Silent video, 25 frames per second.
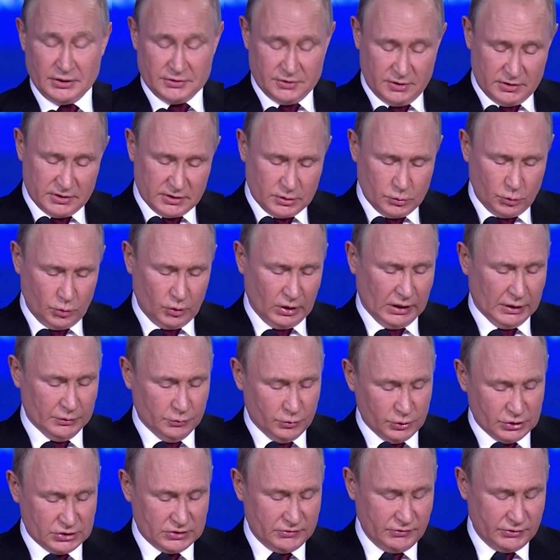Afrika ve
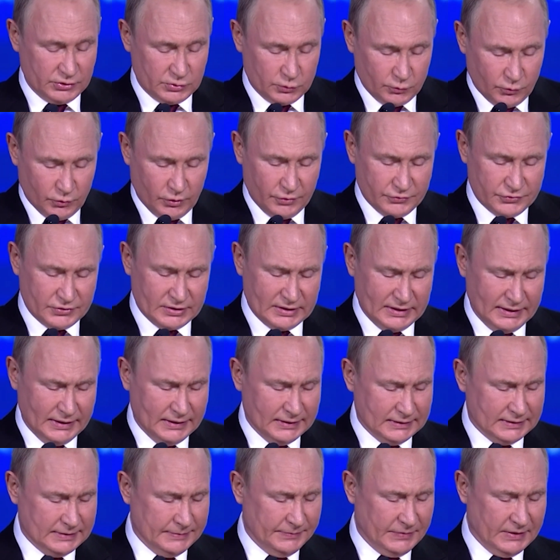Orta Doğu'ya gıda
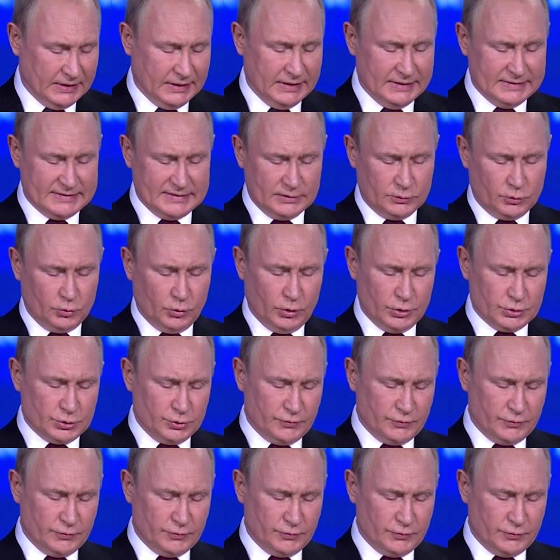yardımı yapacağız.